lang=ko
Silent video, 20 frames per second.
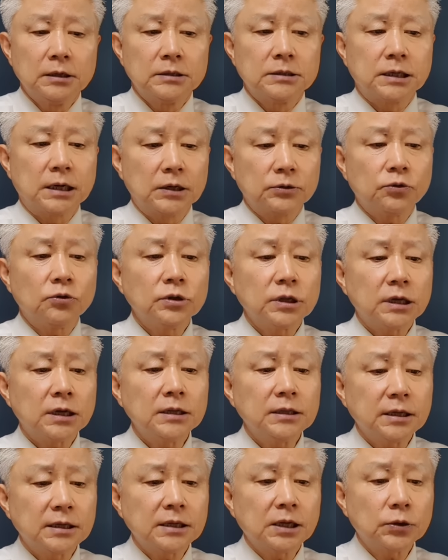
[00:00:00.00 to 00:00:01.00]
자, 또
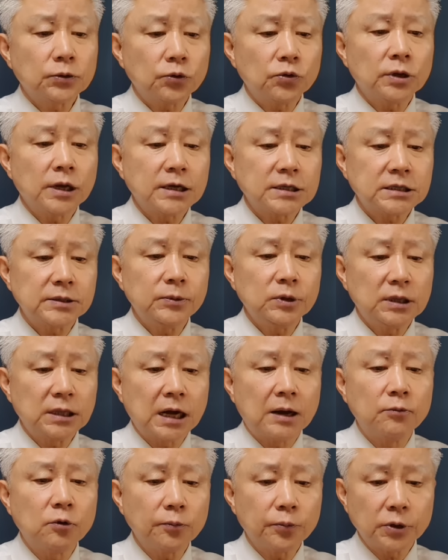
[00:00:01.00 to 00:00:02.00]
다른 대장동 핵심인
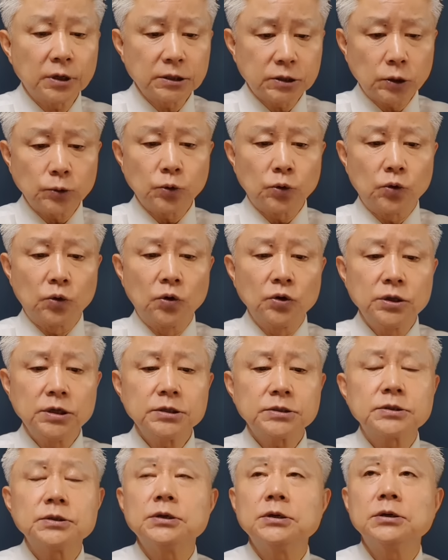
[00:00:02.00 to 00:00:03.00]
남욱 변호사도
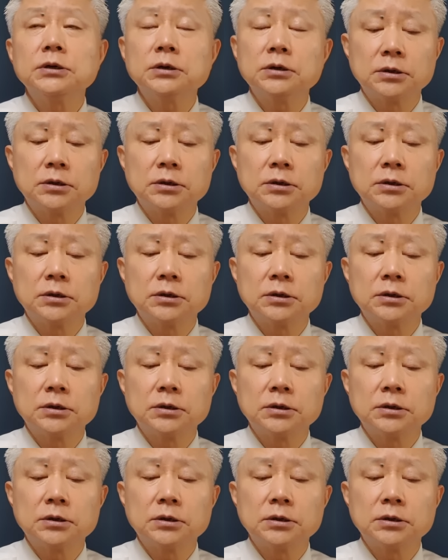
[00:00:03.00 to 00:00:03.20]
어디서